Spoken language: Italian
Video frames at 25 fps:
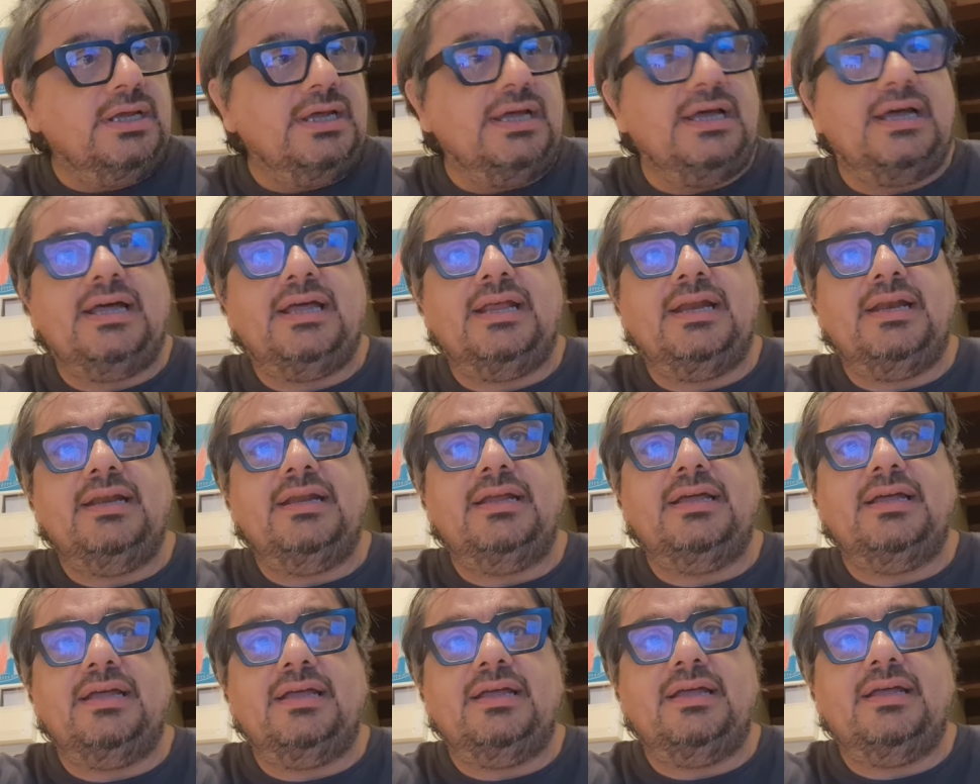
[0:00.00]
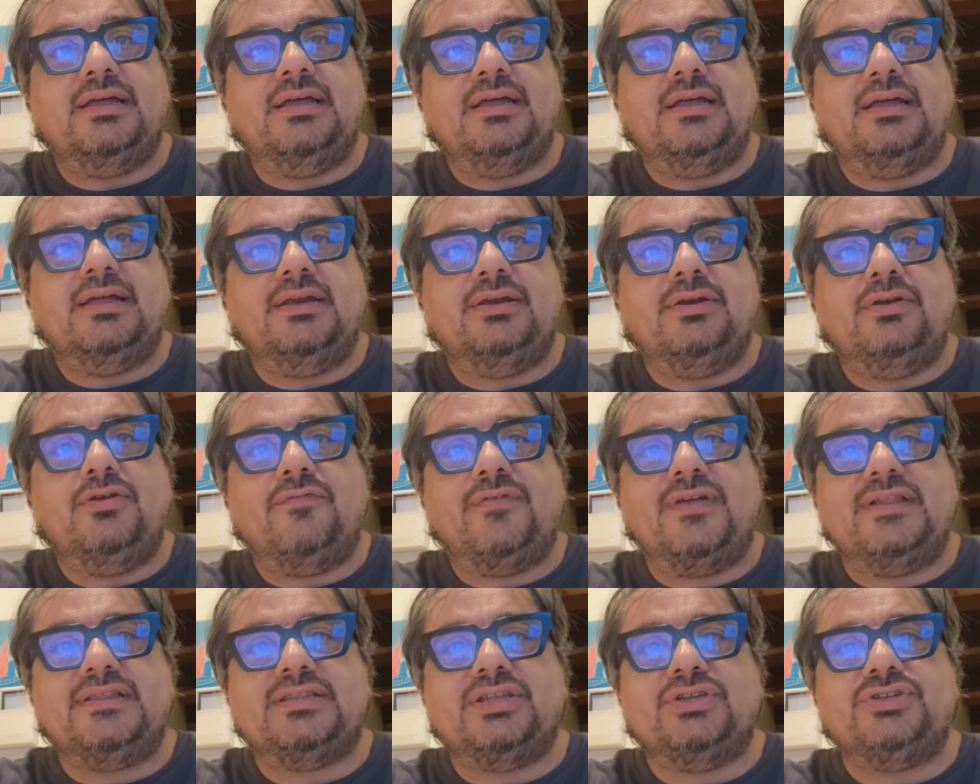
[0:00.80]
Al
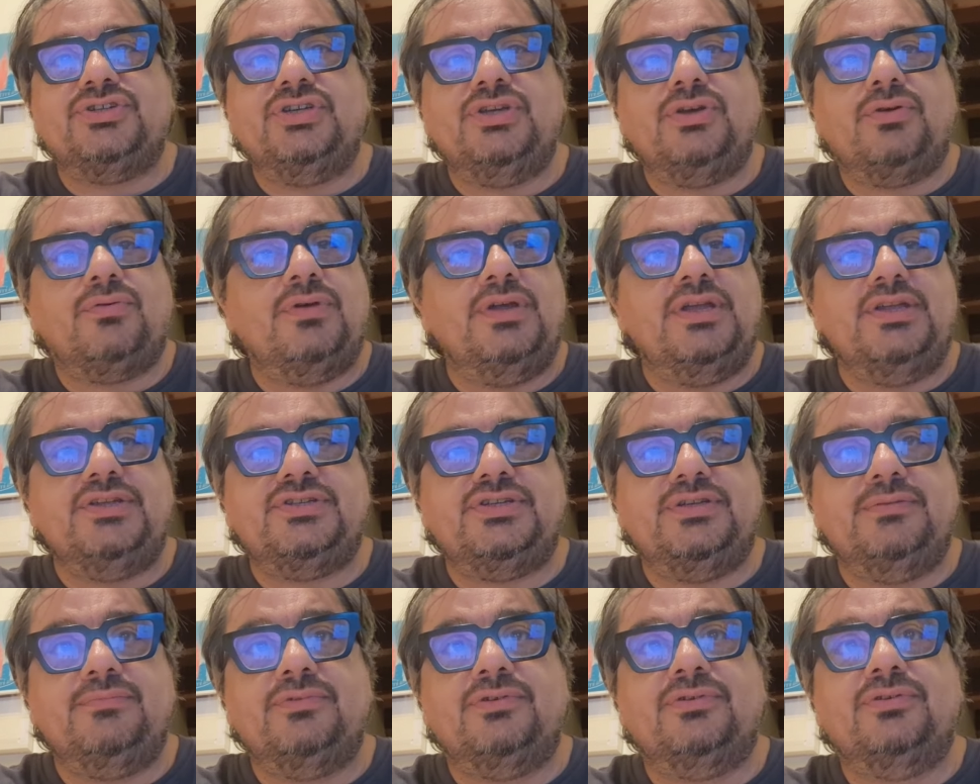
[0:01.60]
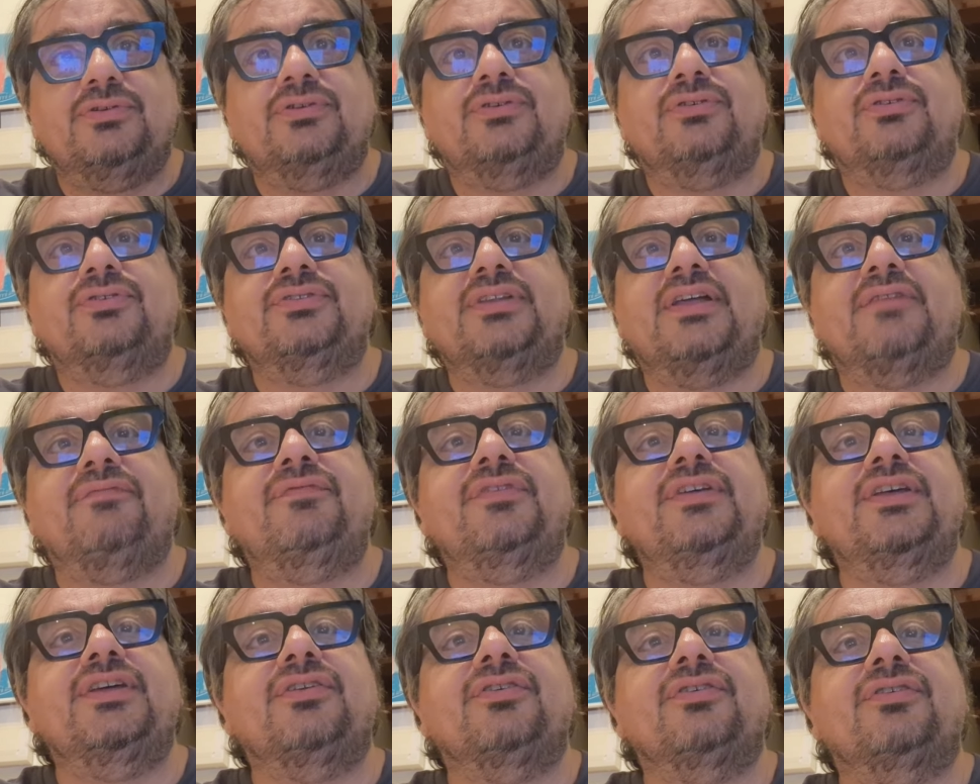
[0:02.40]
95 eh,
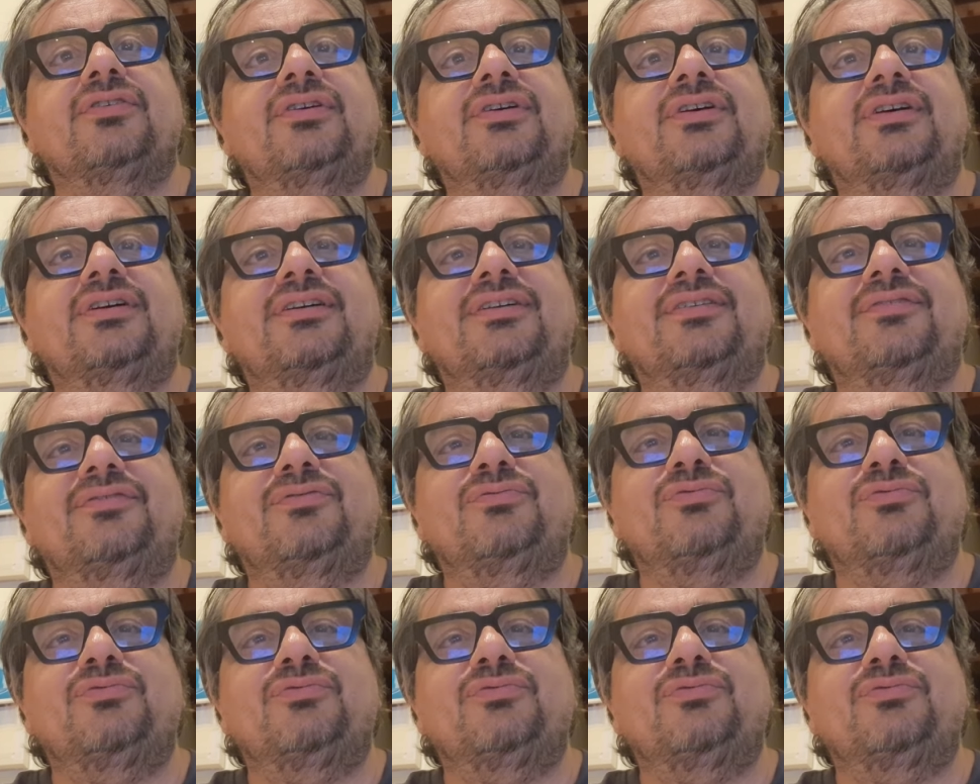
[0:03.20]
davvero eh,